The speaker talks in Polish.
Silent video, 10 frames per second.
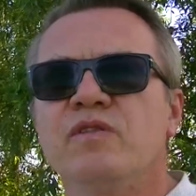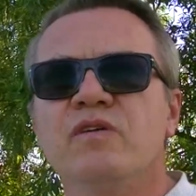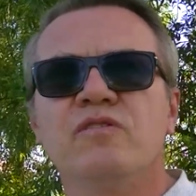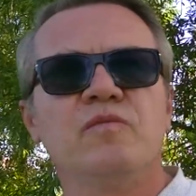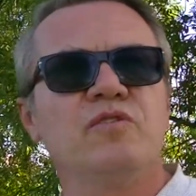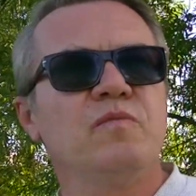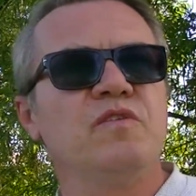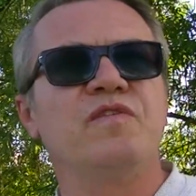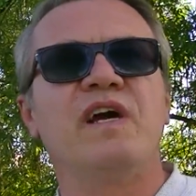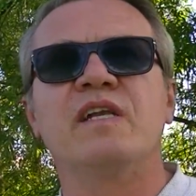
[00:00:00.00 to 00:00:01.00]
tego, to musi
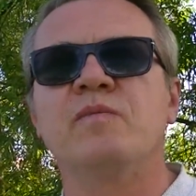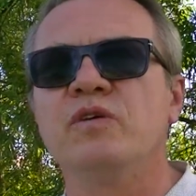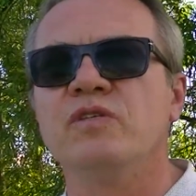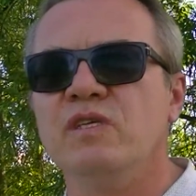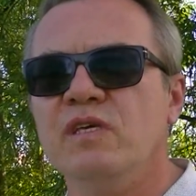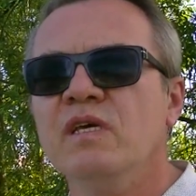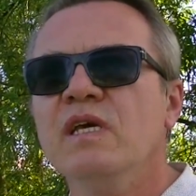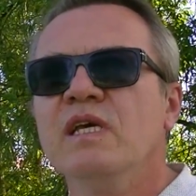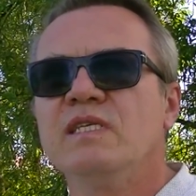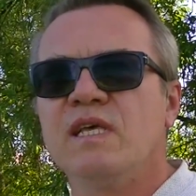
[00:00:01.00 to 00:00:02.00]
być w harmonii
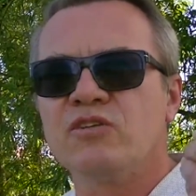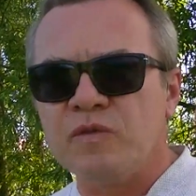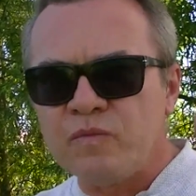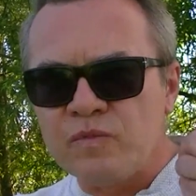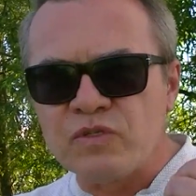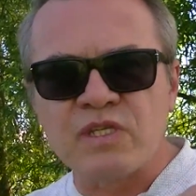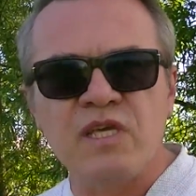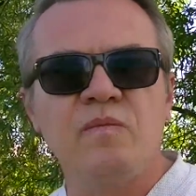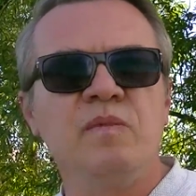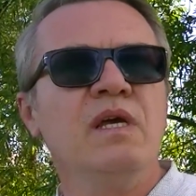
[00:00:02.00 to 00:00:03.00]
z naszym
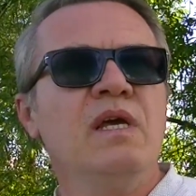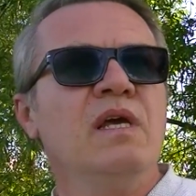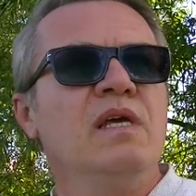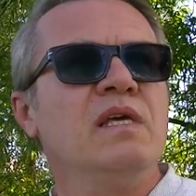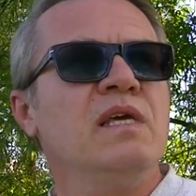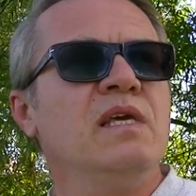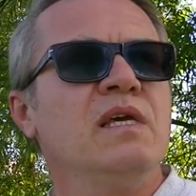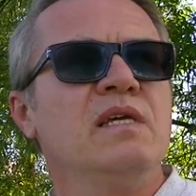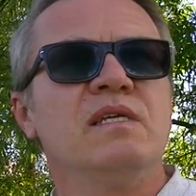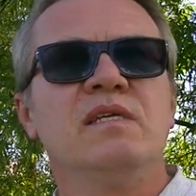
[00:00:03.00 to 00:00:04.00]
mózgiem i
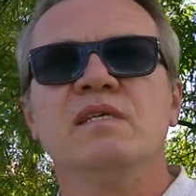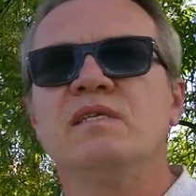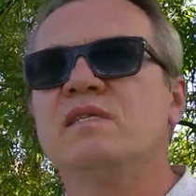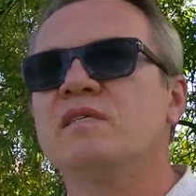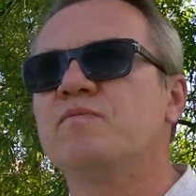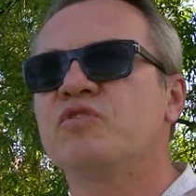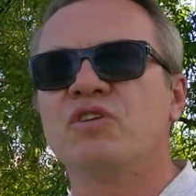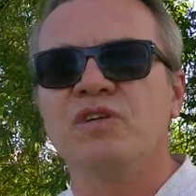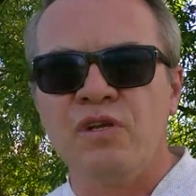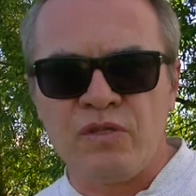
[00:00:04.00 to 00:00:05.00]
z
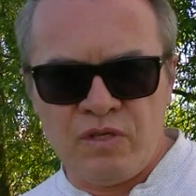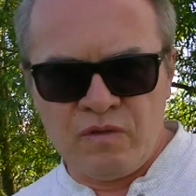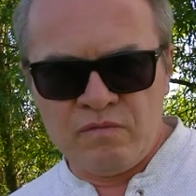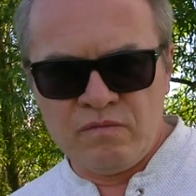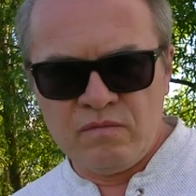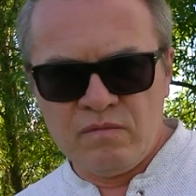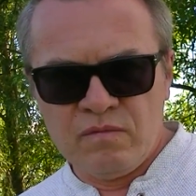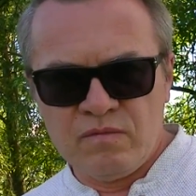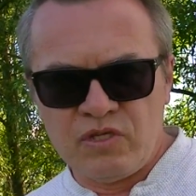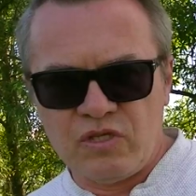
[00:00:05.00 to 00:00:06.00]
przyrodą.
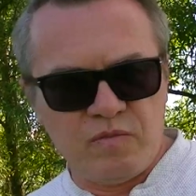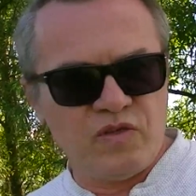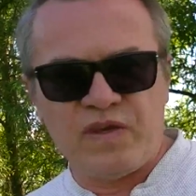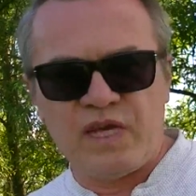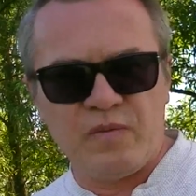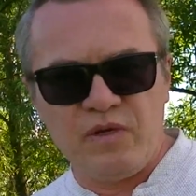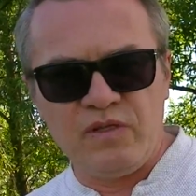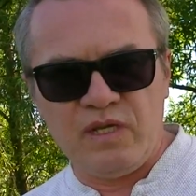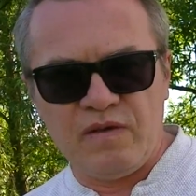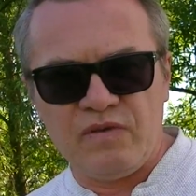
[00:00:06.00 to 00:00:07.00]
Musi to być w
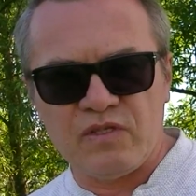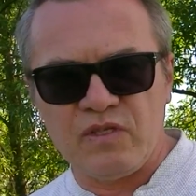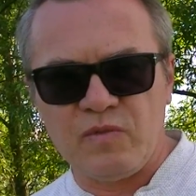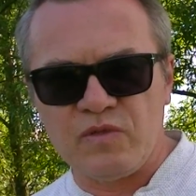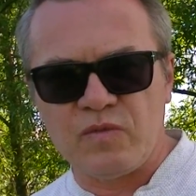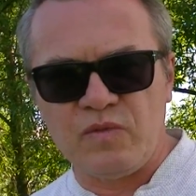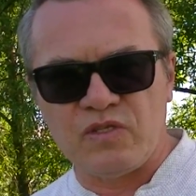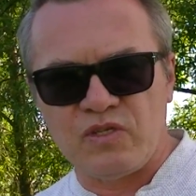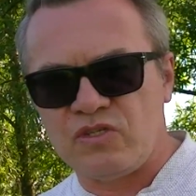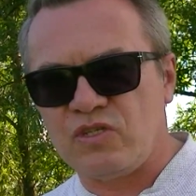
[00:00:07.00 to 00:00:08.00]
harmonii, a więc to nie może być
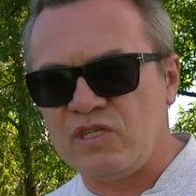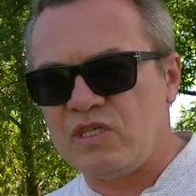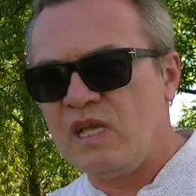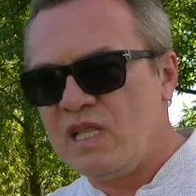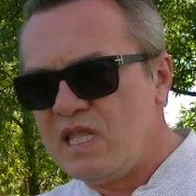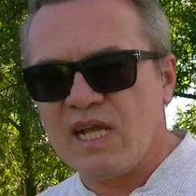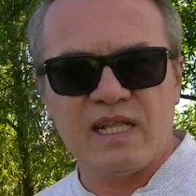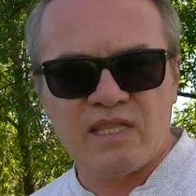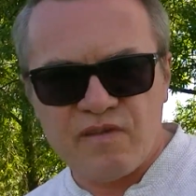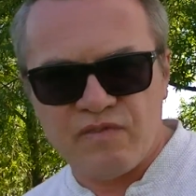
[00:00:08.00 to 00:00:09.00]
coś, co jest
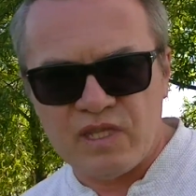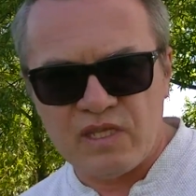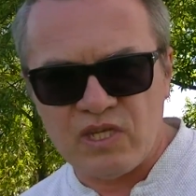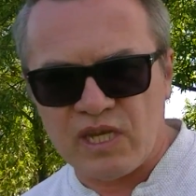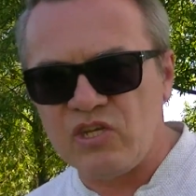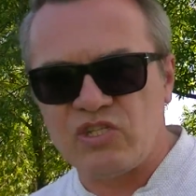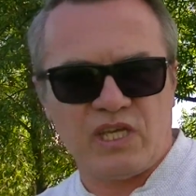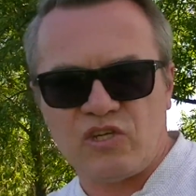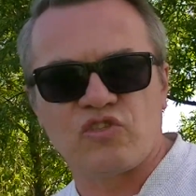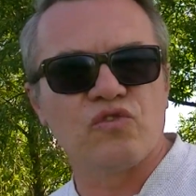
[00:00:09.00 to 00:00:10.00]
negatywne, czy jakieś
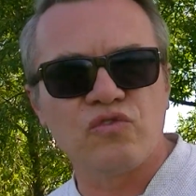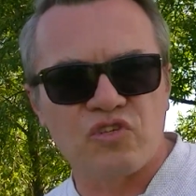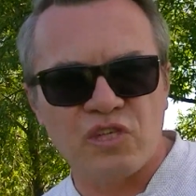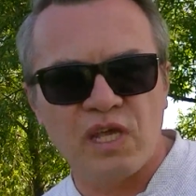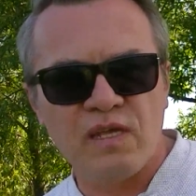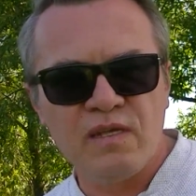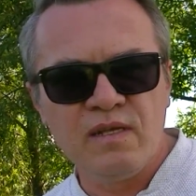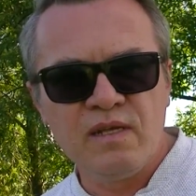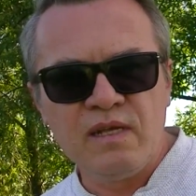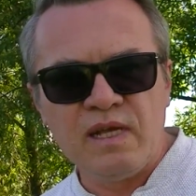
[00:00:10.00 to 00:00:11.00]
takie sztuczne.
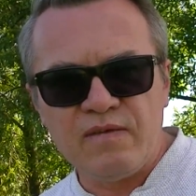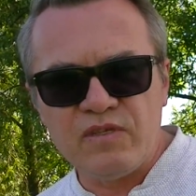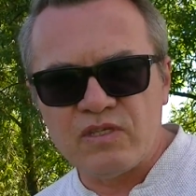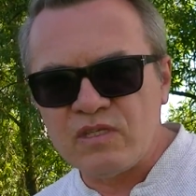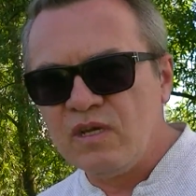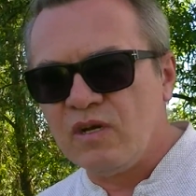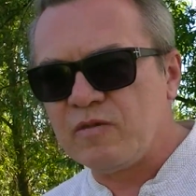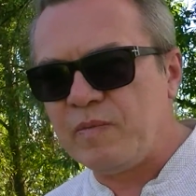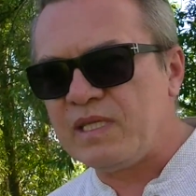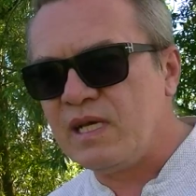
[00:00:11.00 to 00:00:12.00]
A więc
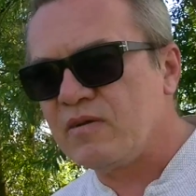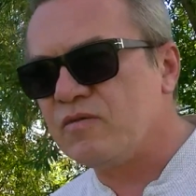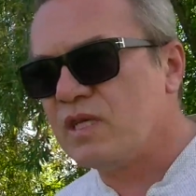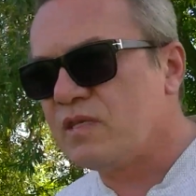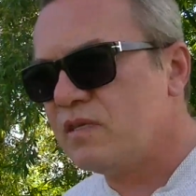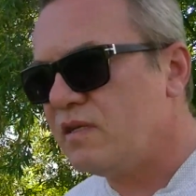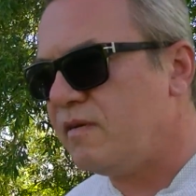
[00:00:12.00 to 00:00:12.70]
odpada akurat,